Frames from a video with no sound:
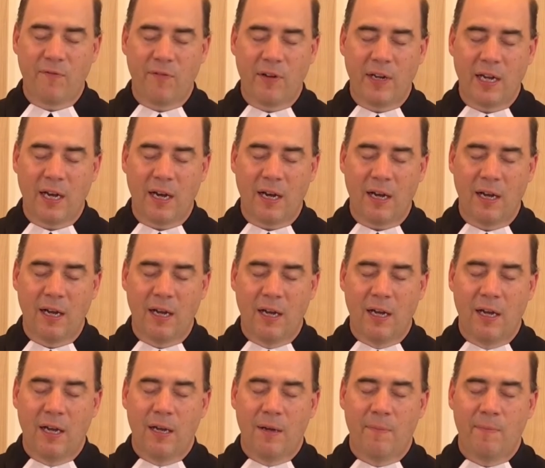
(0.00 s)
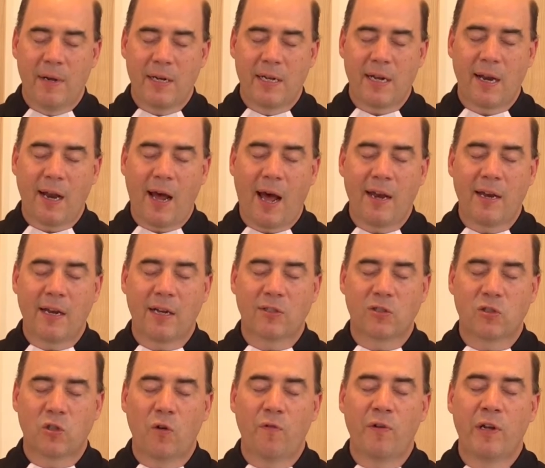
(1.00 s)
wir miteinander,
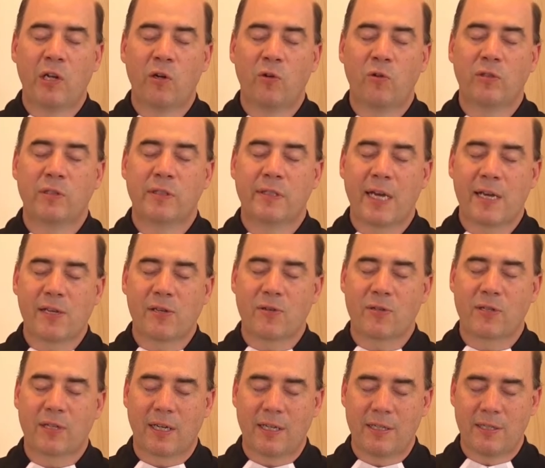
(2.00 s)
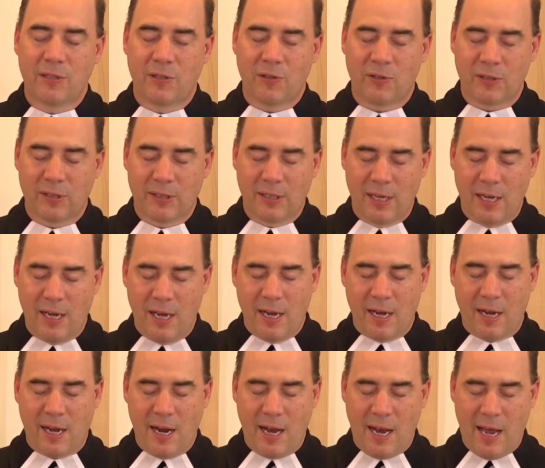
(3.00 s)
so wie du uns Jesus Christus
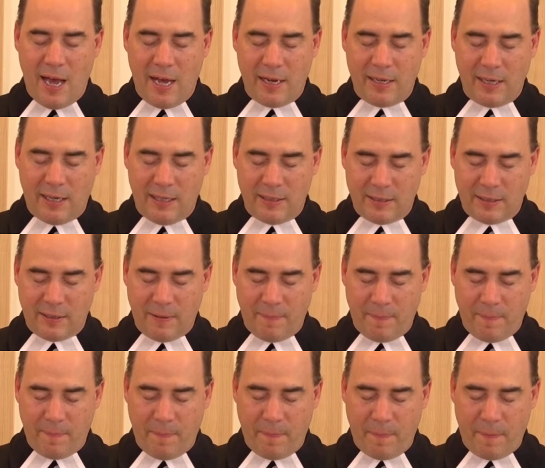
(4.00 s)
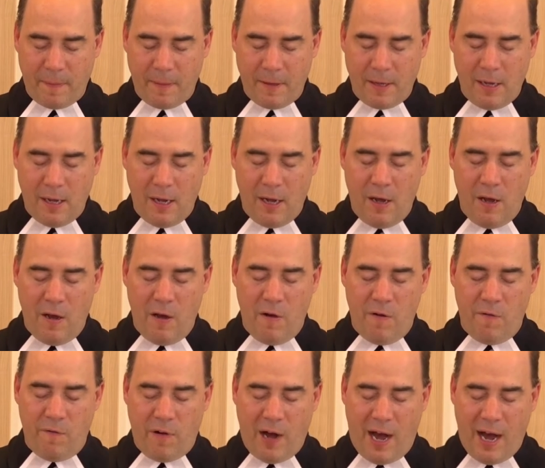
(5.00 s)
gelehrt hast.
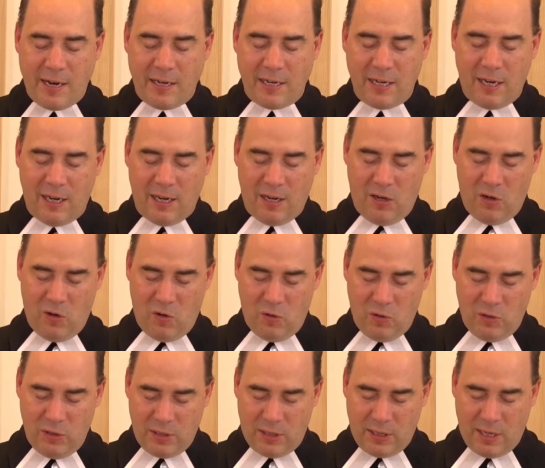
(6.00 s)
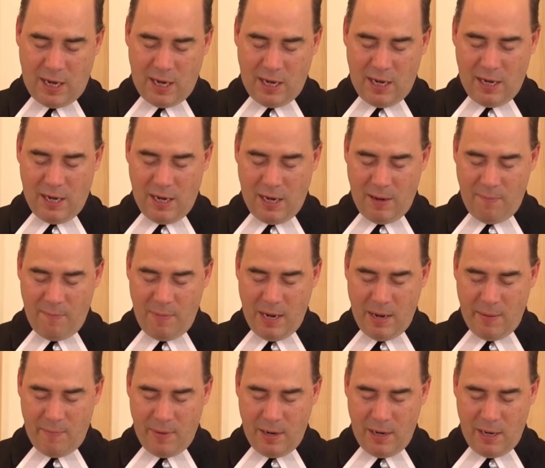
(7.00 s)
Vater unser im
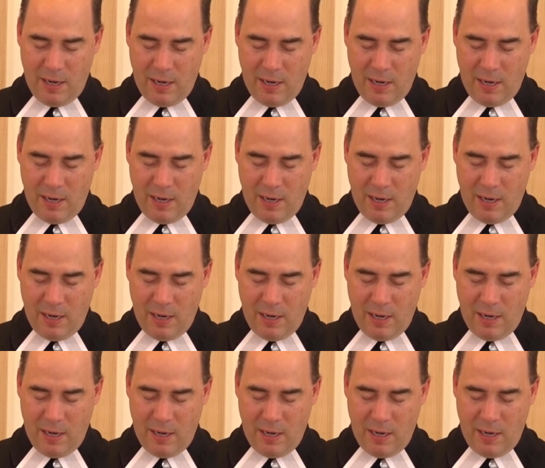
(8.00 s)
Himmel